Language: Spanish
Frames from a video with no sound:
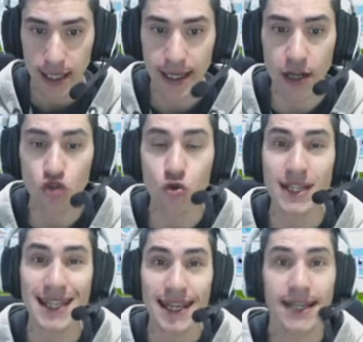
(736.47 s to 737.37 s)
Y que lo
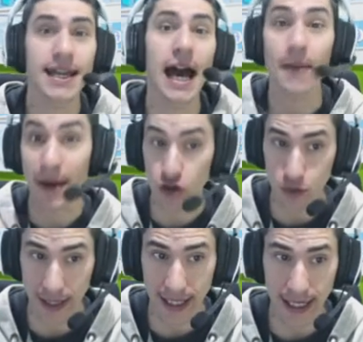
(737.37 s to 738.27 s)
suelte a manos
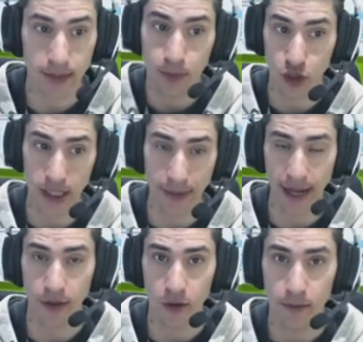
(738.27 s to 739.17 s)
vacías Por
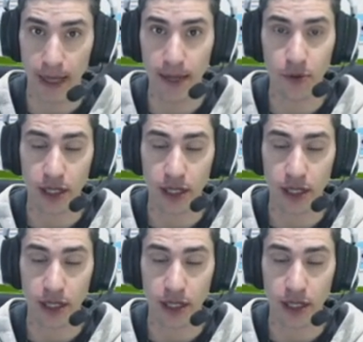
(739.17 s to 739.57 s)
separado, ¿vale?